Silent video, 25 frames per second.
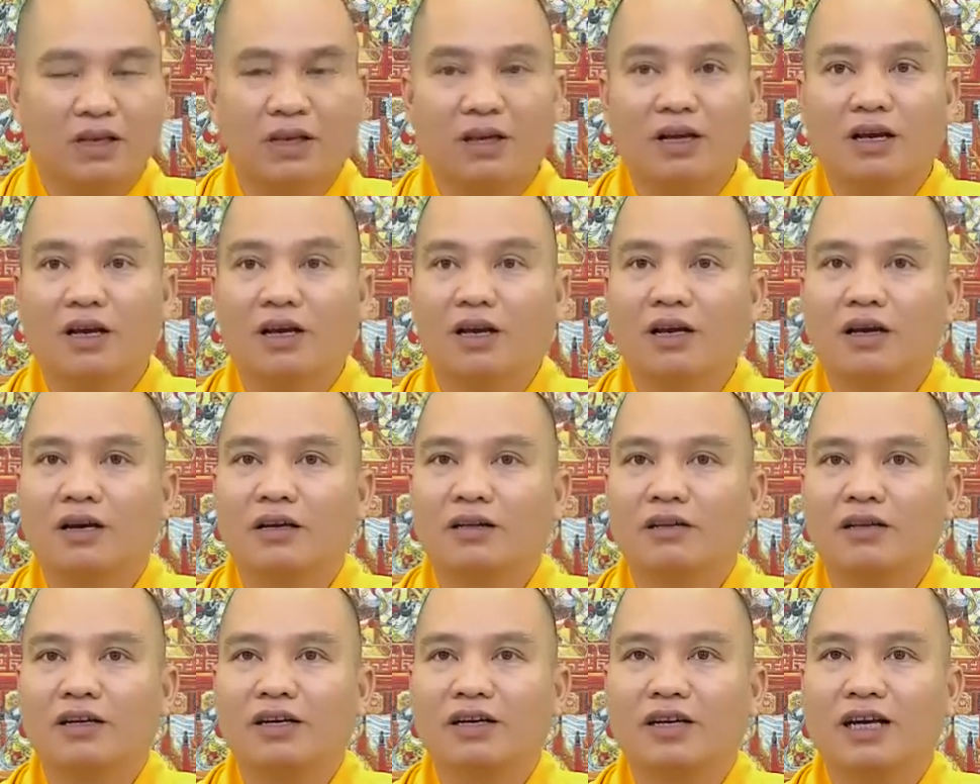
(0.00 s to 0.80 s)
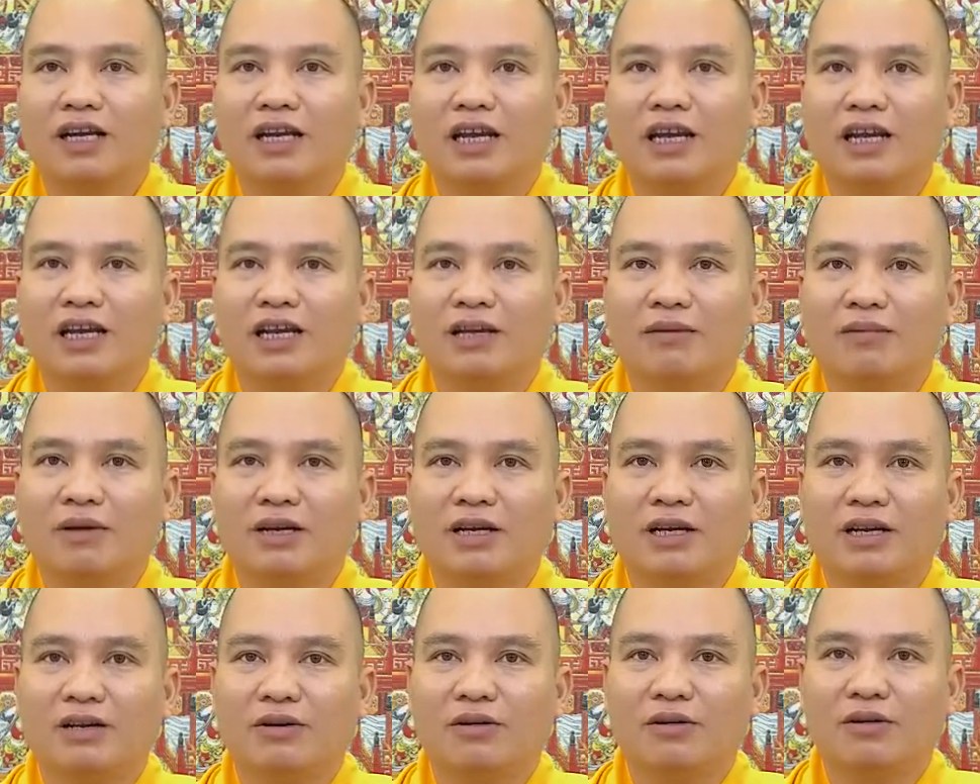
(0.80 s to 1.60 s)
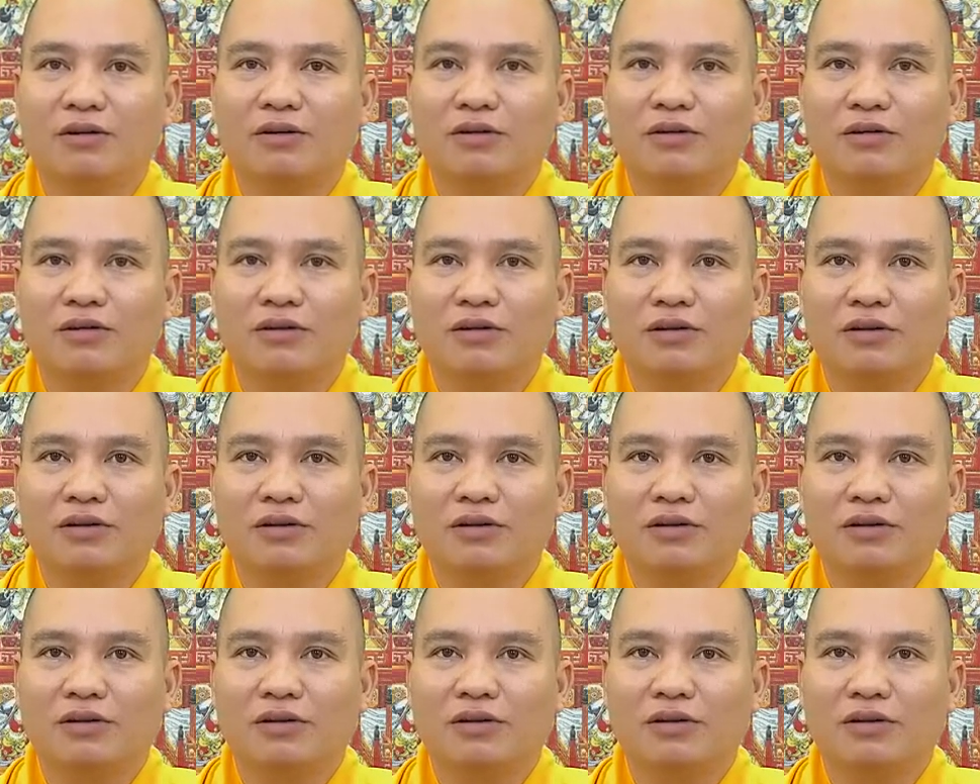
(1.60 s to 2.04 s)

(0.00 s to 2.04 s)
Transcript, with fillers: à, những cái này là bắt đầu